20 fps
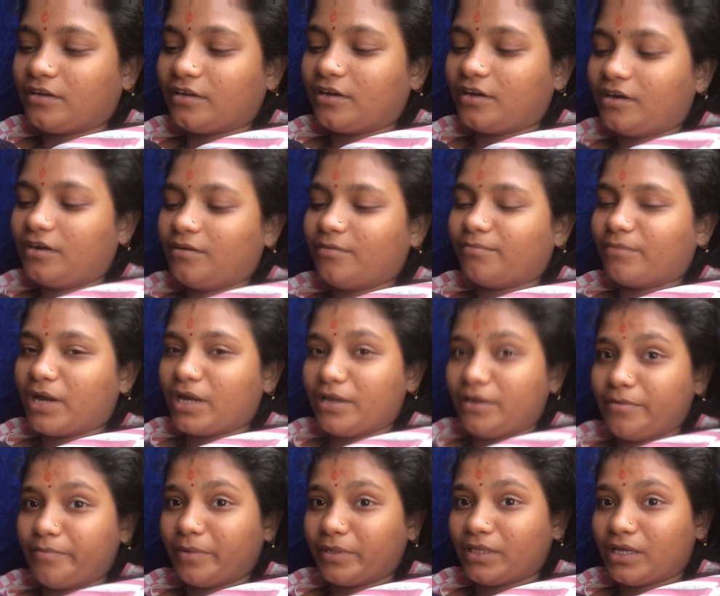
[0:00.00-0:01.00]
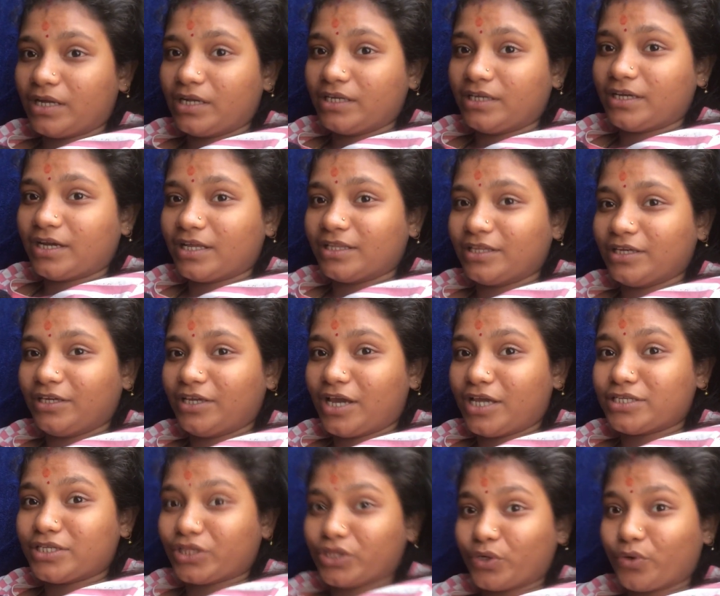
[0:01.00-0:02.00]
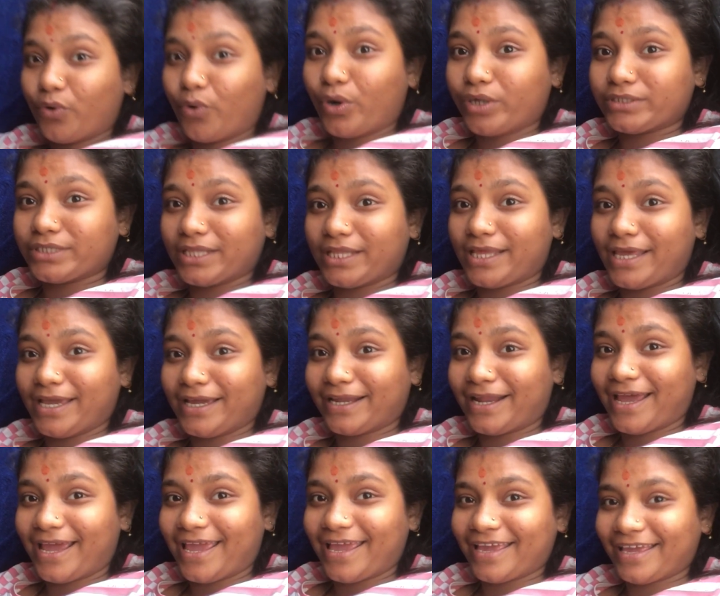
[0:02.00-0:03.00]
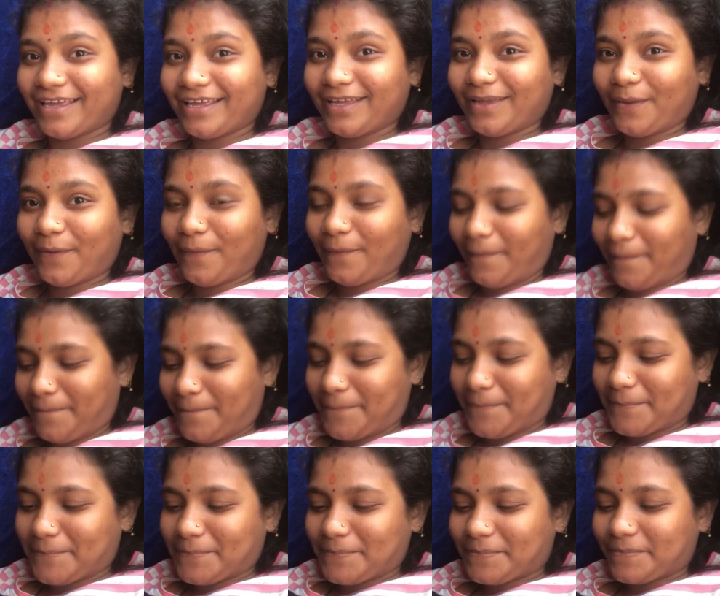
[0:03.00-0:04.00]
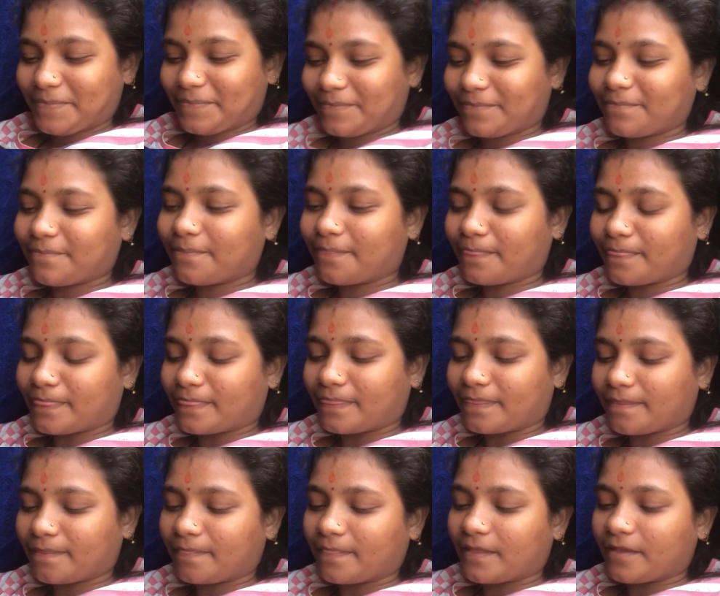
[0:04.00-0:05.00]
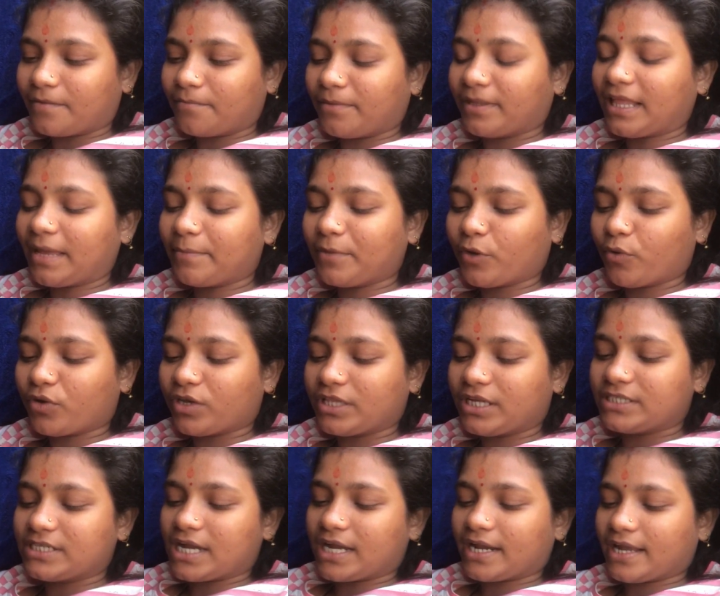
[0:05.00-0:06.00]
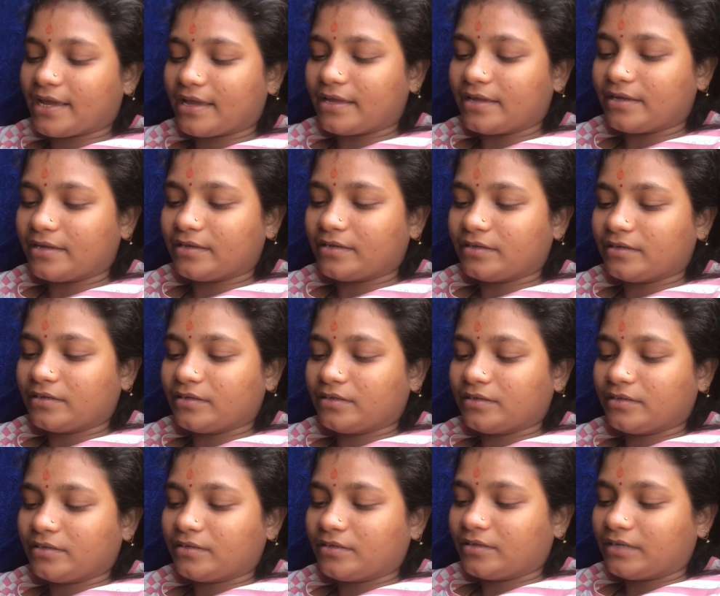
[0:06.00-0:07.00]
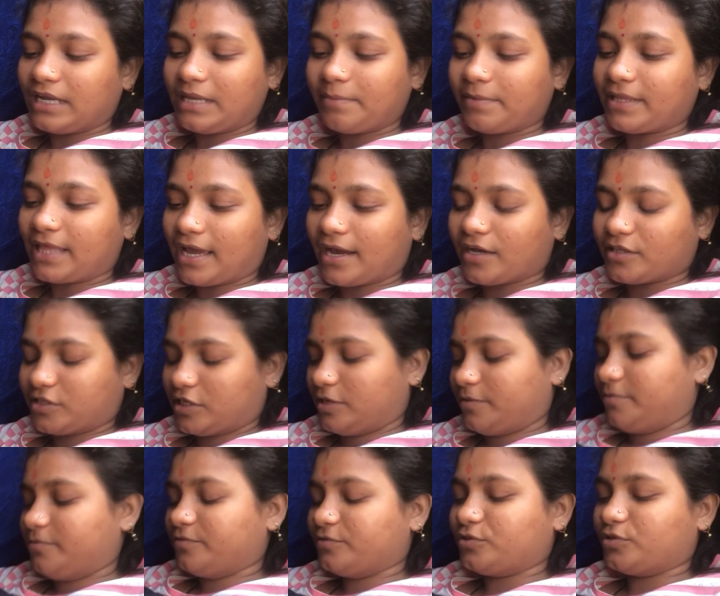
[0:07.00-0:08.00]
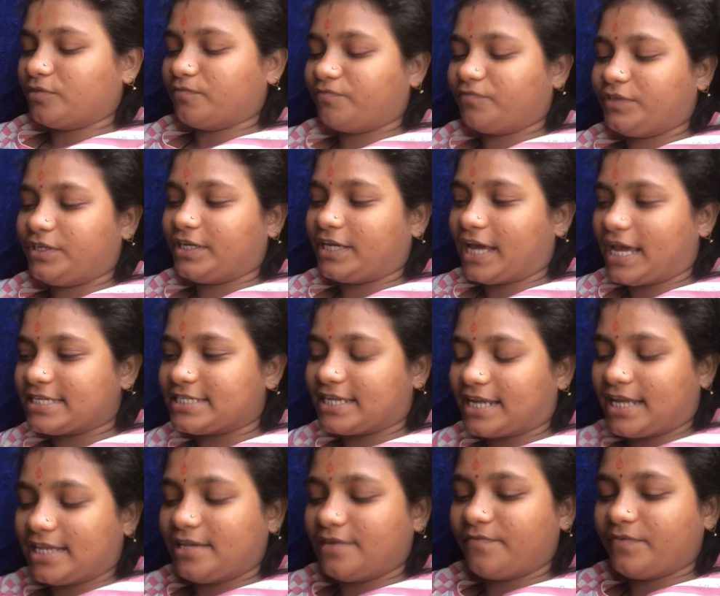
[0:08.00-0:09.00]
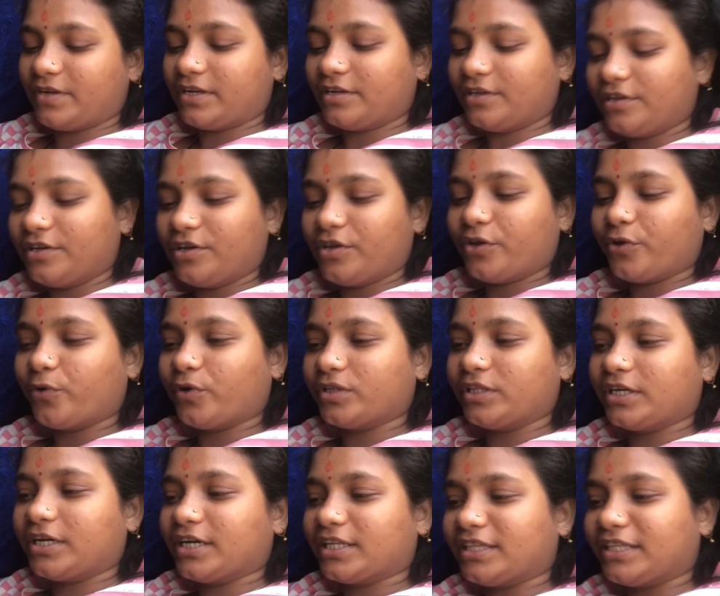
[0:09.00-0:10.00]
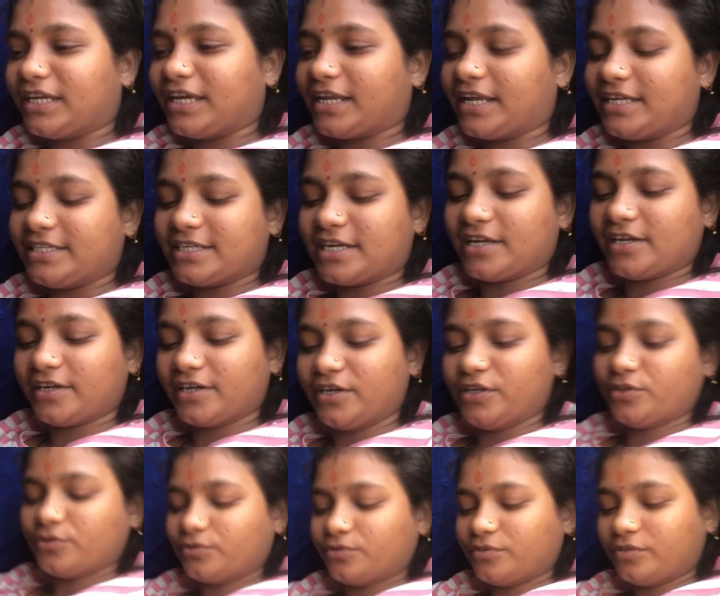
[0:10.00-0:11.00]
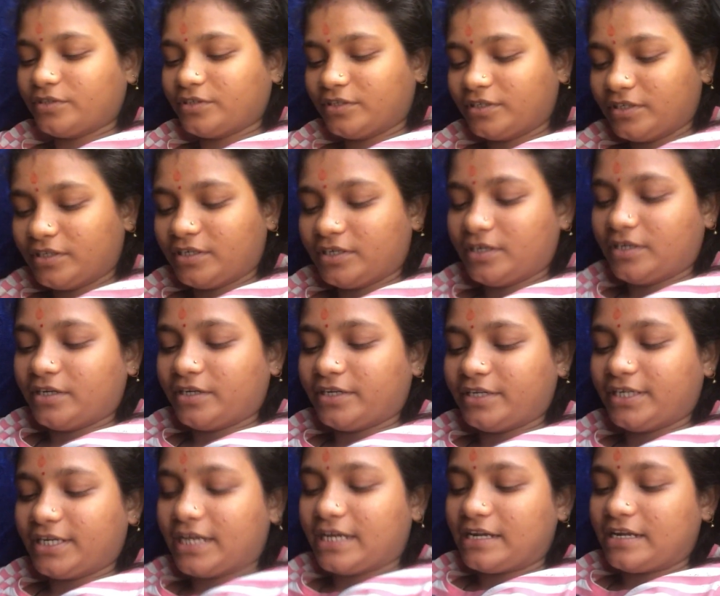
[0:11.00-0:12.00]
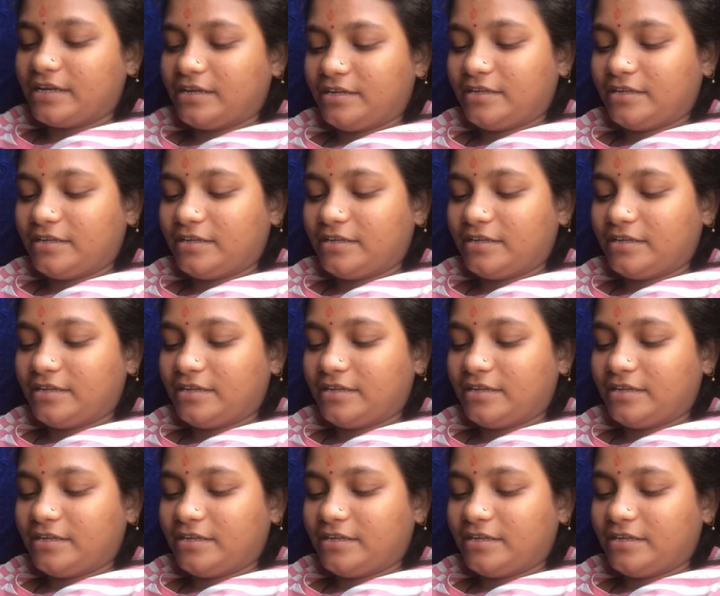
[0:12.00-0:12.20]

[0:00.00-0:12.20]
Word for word: हाँ भाई पता नहीं क्या दिख गया इसे तो गौर से देख रहा है ये हम्म बता मेरे को किधर जाना है नहीं बताएगा चल चल ठीक ऐसे रह ले फिर कोई दिक्कत नहीं है नहीं जाना कहीं तो ठीक है ना